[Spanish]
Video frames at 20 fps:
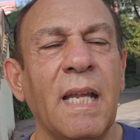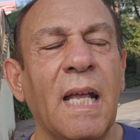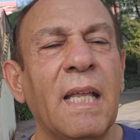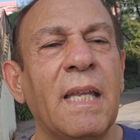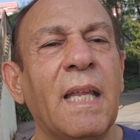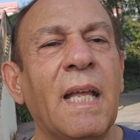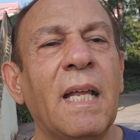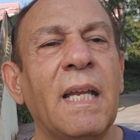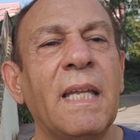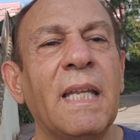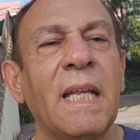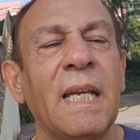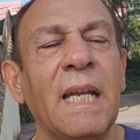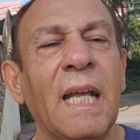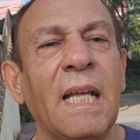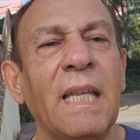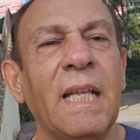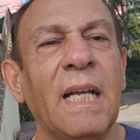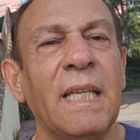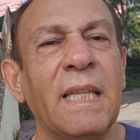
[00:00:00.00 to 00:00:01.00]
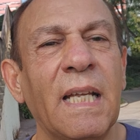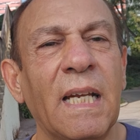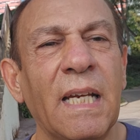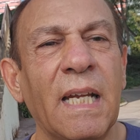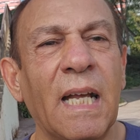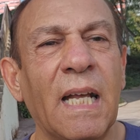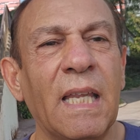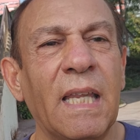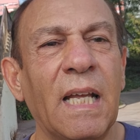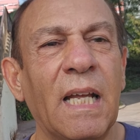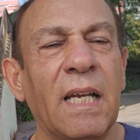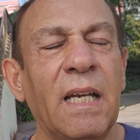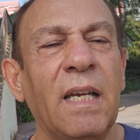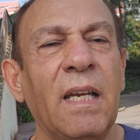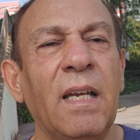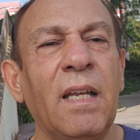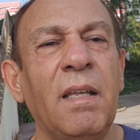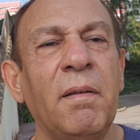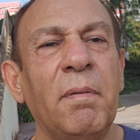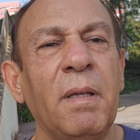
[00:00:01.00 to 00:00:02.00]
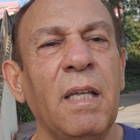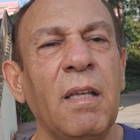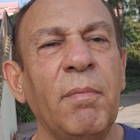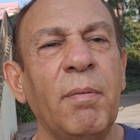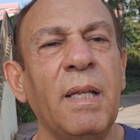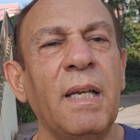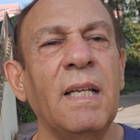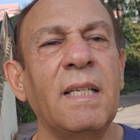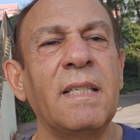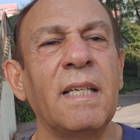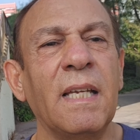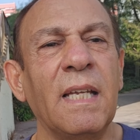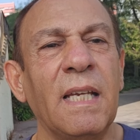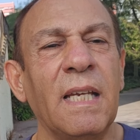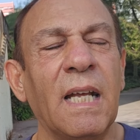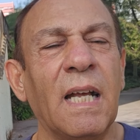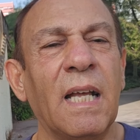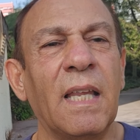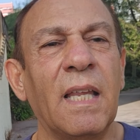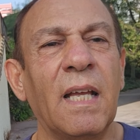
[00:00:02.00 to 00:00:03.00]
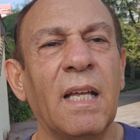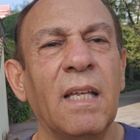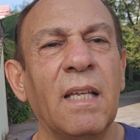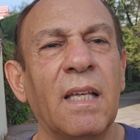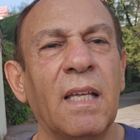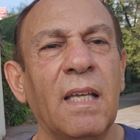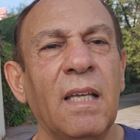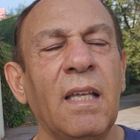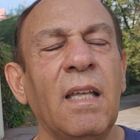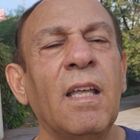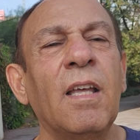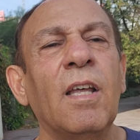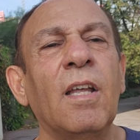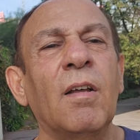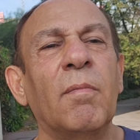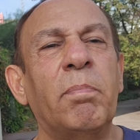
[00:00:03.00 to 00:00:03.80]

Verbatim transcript: nada de nada de nada, ni víveres ni nada, ¿eh?